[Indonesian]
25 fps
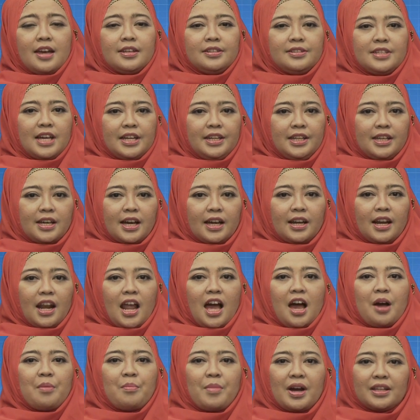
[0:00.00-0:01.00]

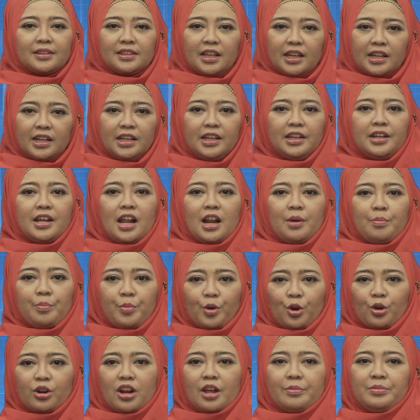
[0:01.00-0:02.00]
Jadikanlah materi dalam
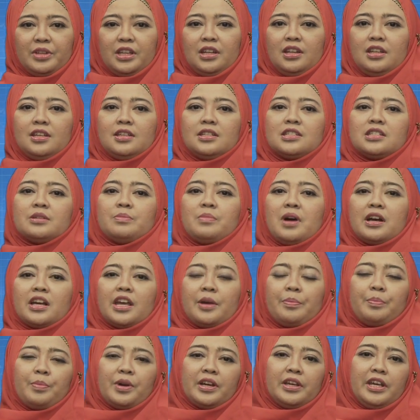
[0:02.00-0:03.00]
program ini sebagai
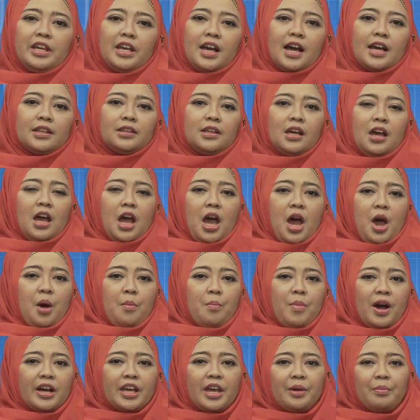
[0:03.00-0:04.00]
pengingat
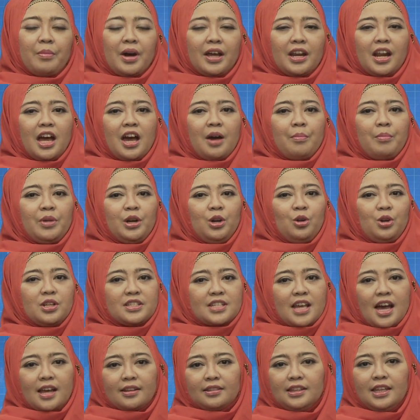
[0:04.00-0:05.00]
bagaimana menulis
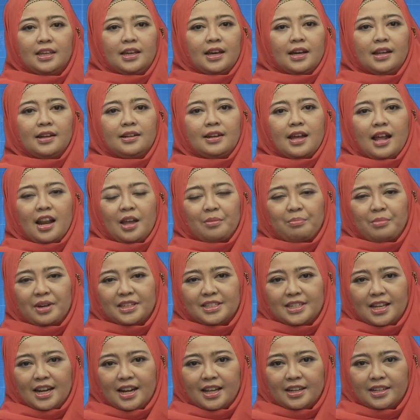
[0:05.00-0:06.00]
artikel dalam
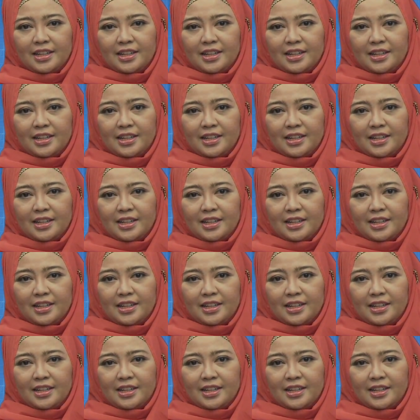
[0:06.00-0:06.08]
majalah